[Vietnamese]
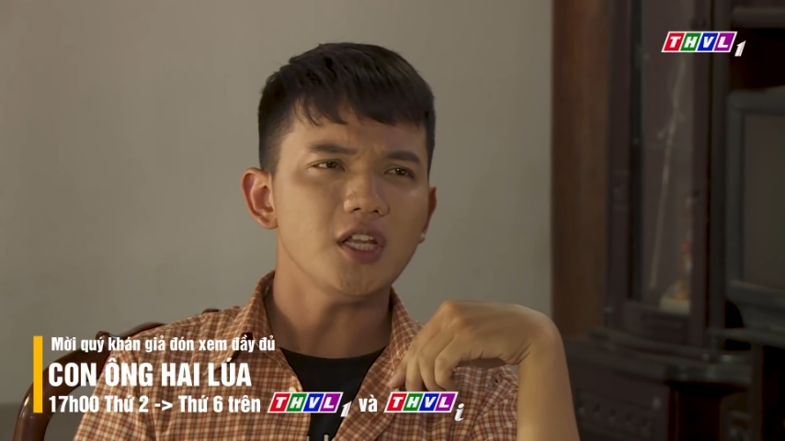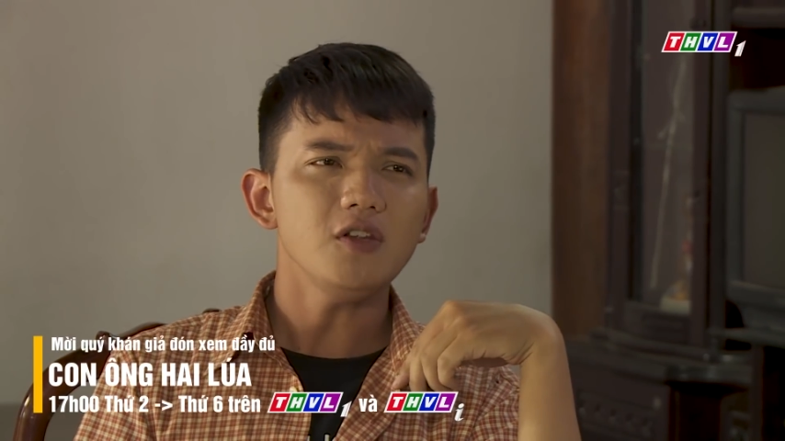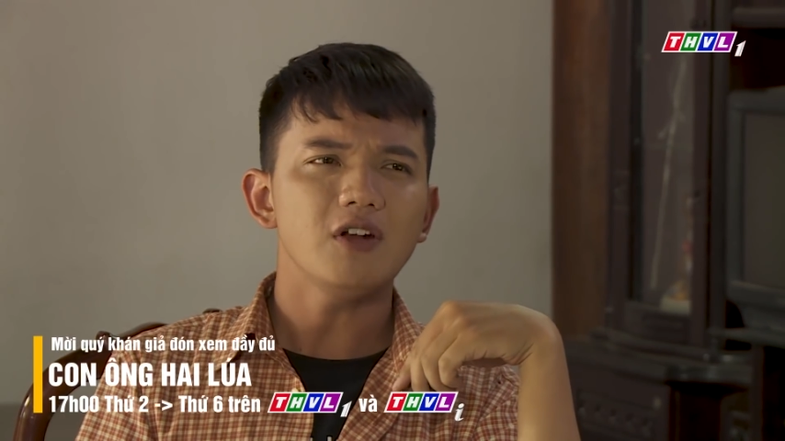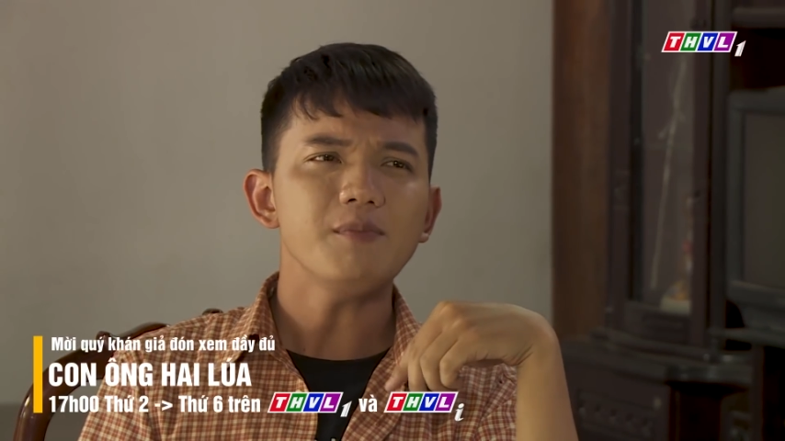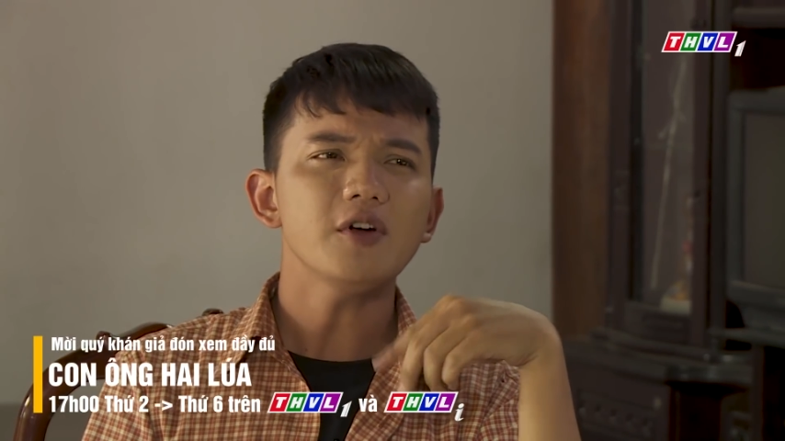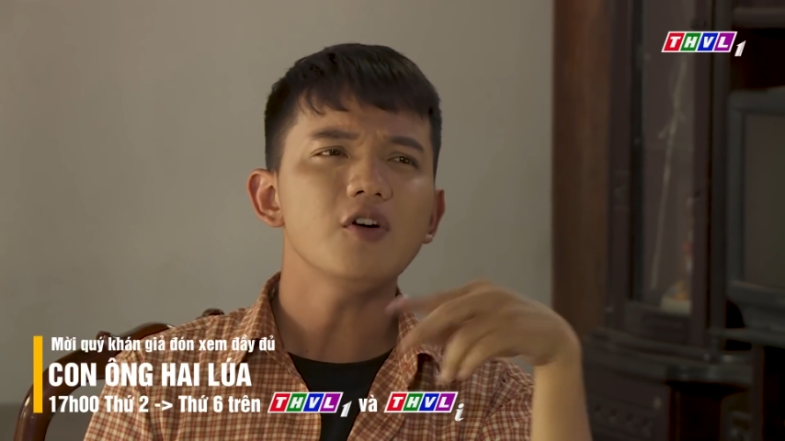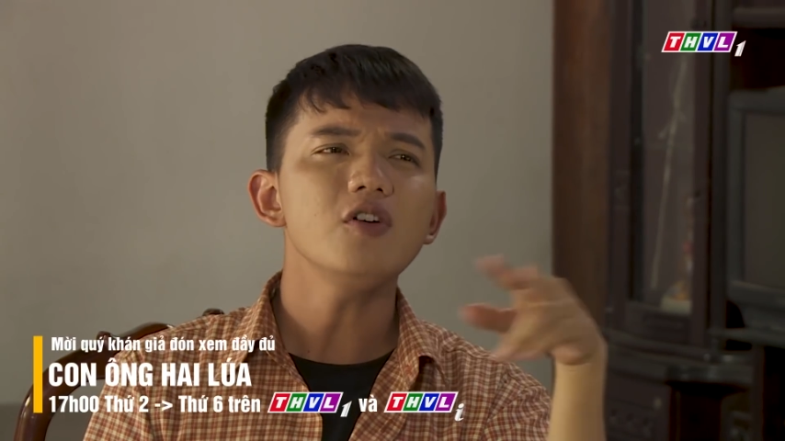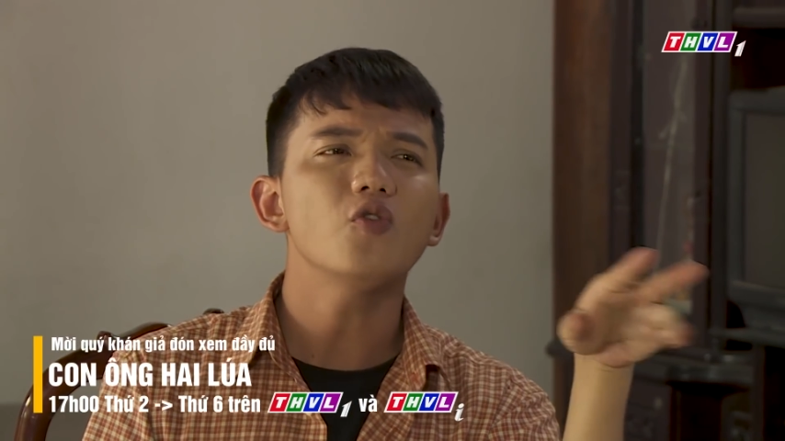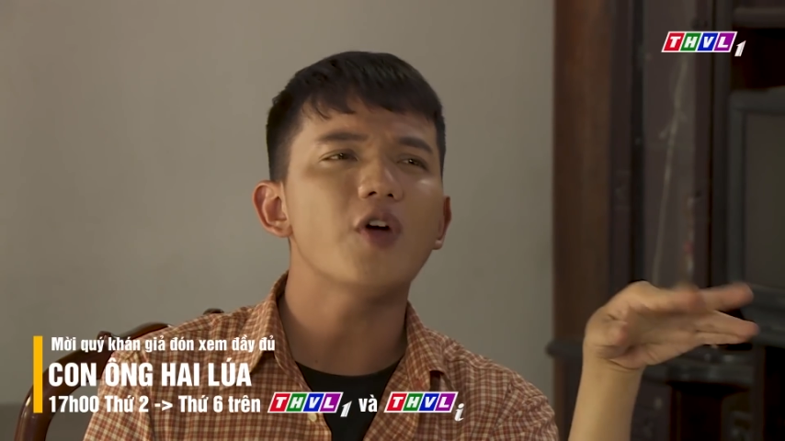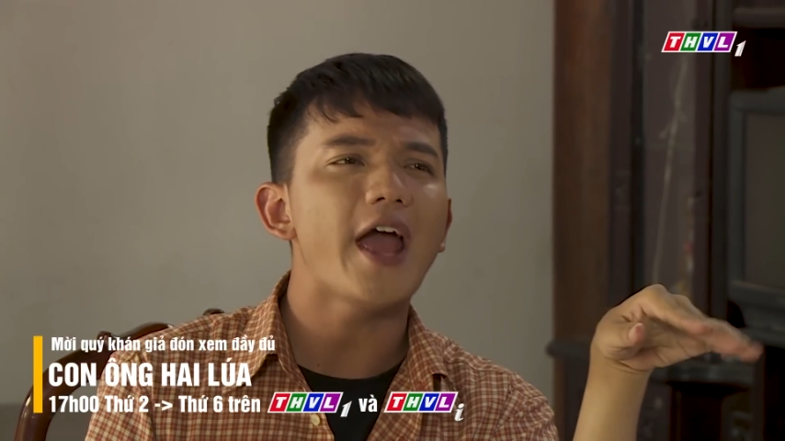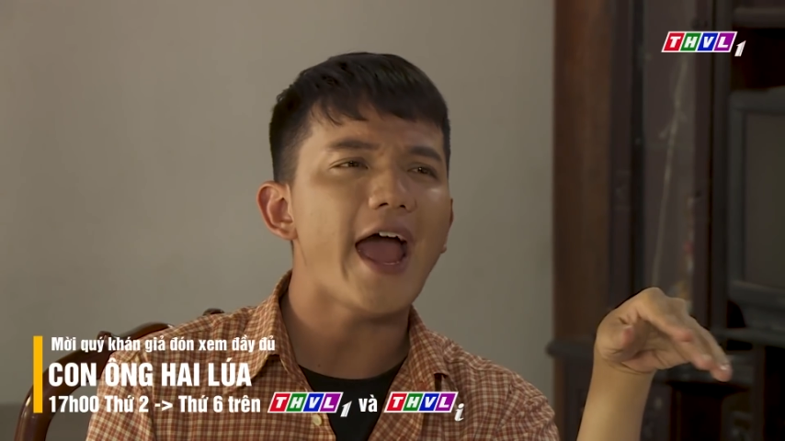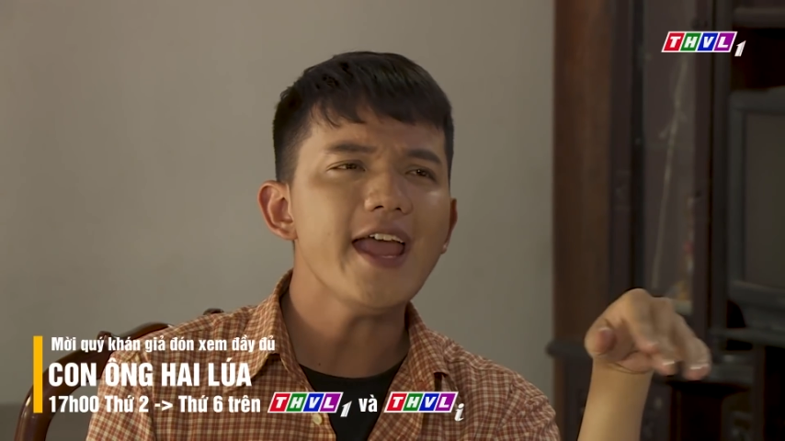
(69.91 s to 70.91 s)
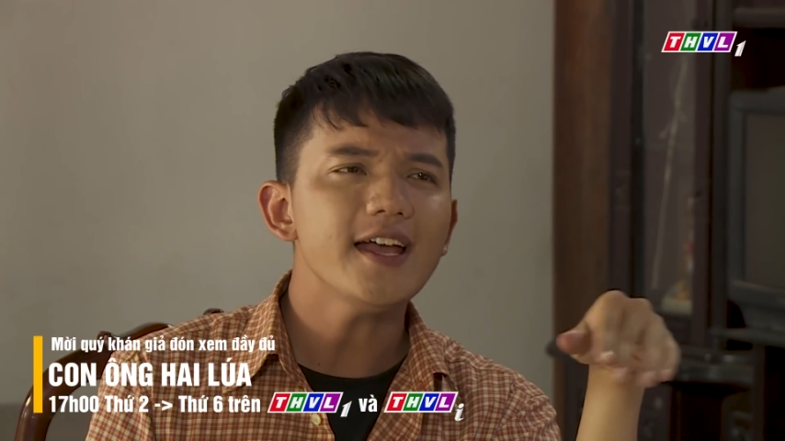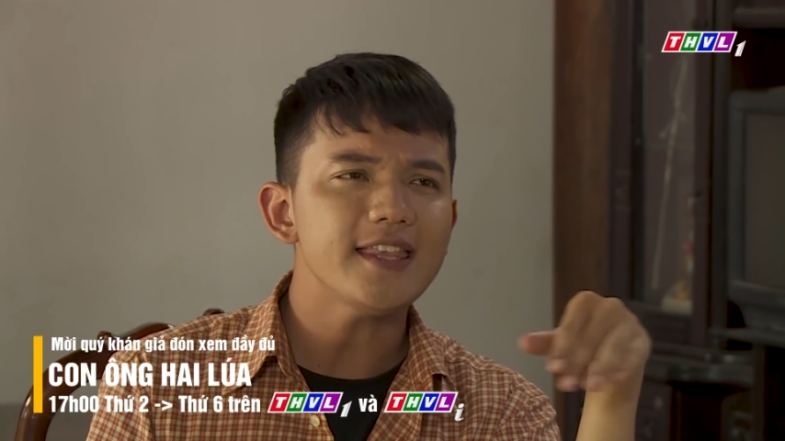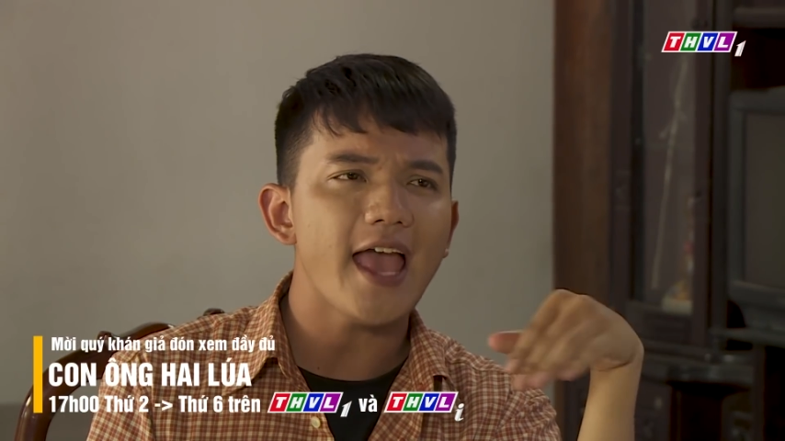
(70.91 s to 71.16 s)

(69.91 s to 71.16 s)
tính vô đám cưới cô gái hả